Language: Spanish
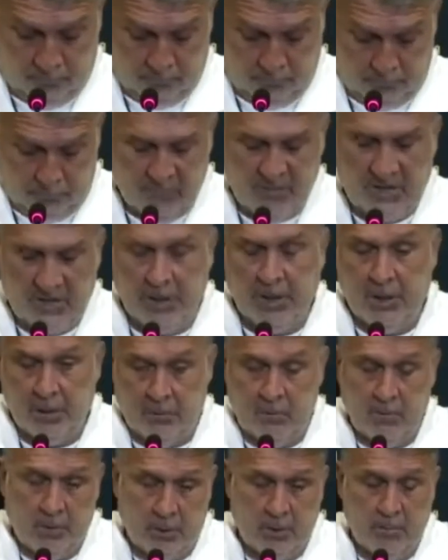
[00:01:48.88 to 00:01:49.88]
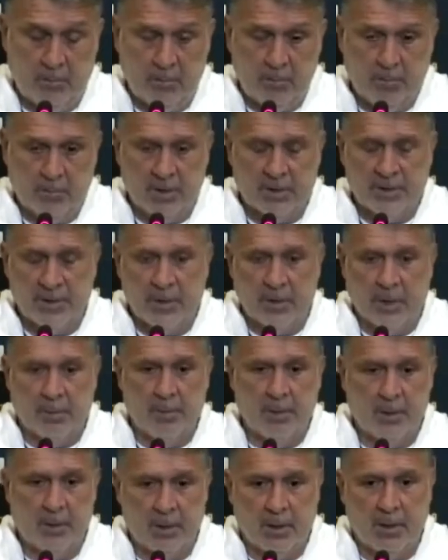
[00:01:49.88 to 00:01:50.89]
Sí, sí.
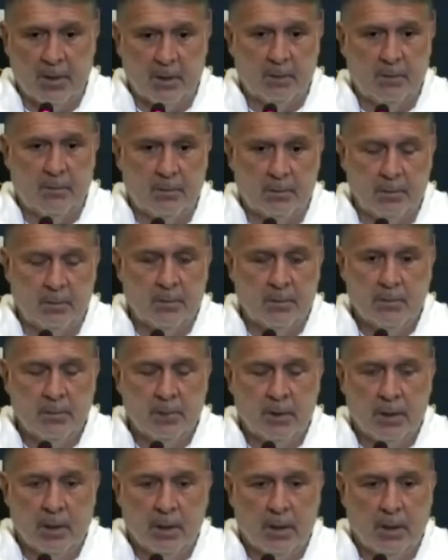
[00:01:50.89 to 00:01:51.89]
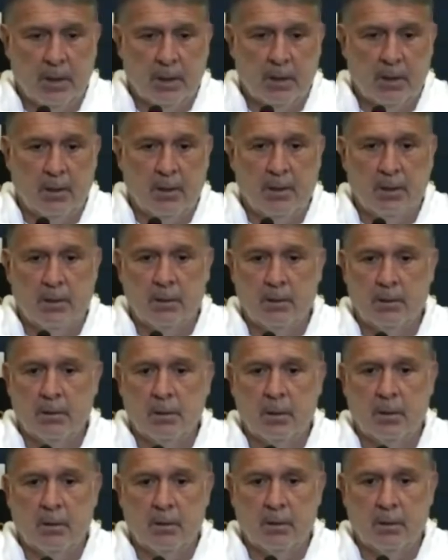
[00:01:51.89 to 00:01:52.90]
básicamente el,
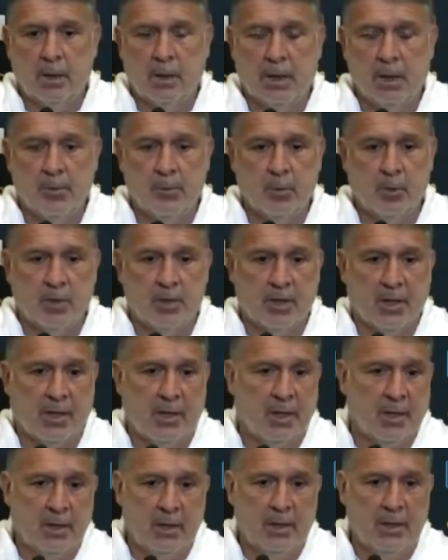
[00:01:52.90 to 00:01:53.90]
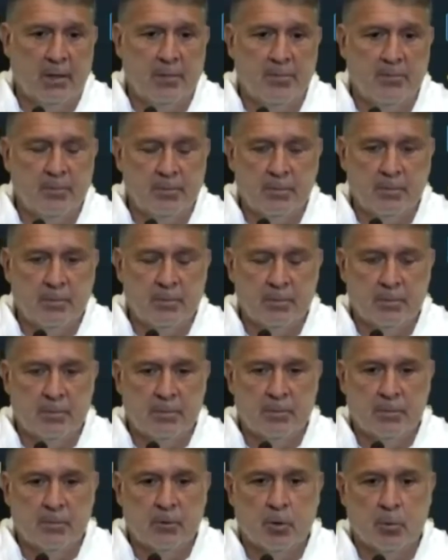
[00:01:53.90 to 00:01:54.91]
equipo está y
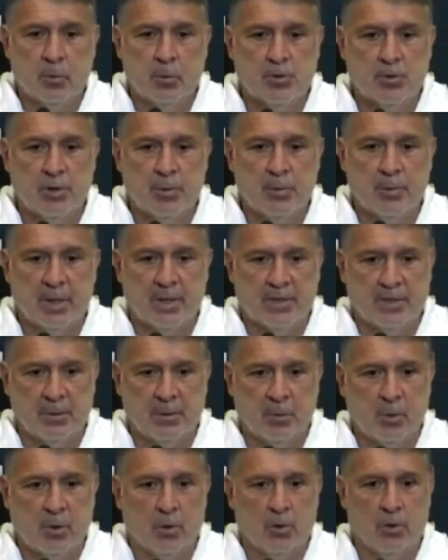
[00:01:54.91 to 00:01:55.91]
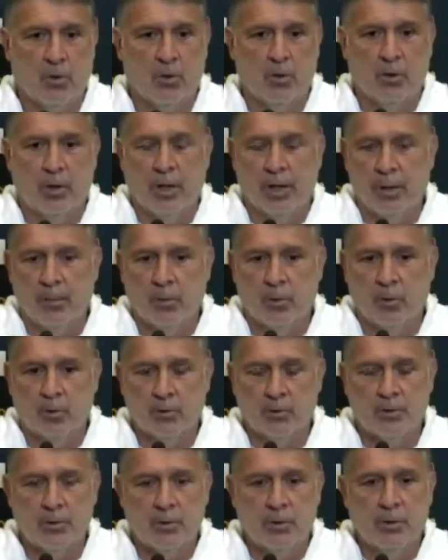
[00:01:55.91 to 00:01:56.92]
como siempre hacemos, lo, lo
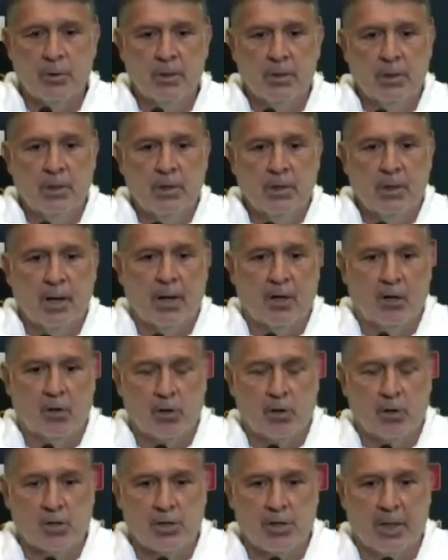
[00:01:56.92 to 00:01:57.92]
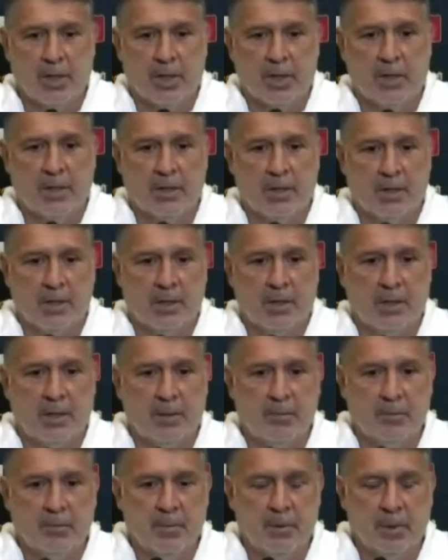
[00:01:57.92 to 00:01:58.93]
daremos a conocer este,
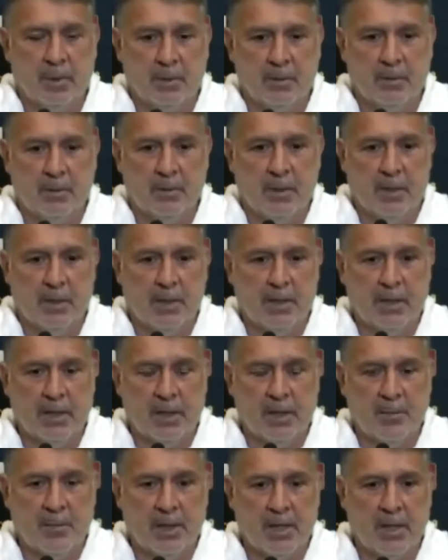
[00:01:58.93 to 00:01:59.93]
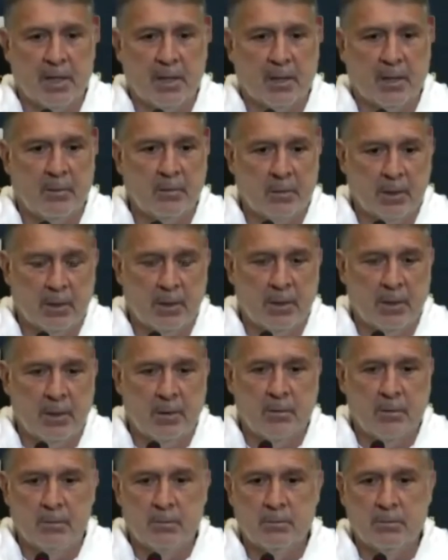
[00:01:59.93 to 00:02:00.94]
en, el día de mañana, eh,
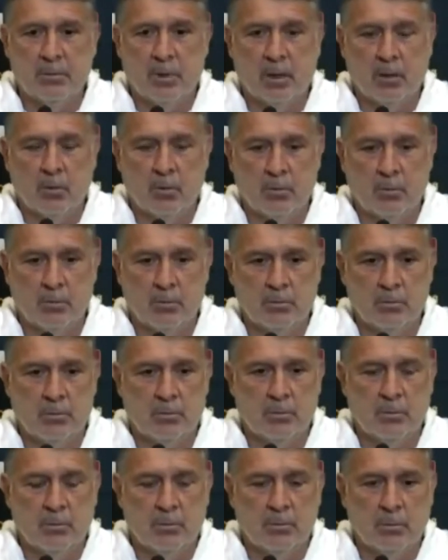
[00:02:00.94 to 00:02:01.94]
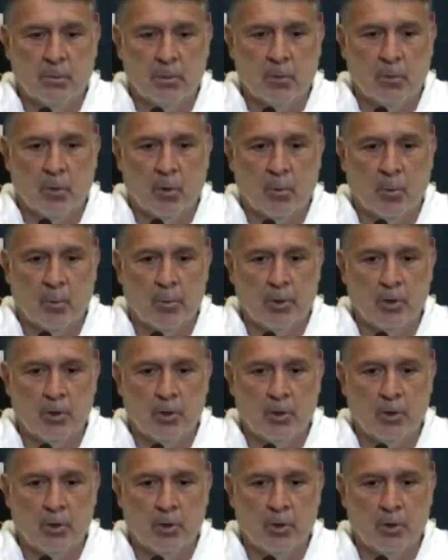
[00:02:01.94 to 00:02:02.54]
algún, unos momentos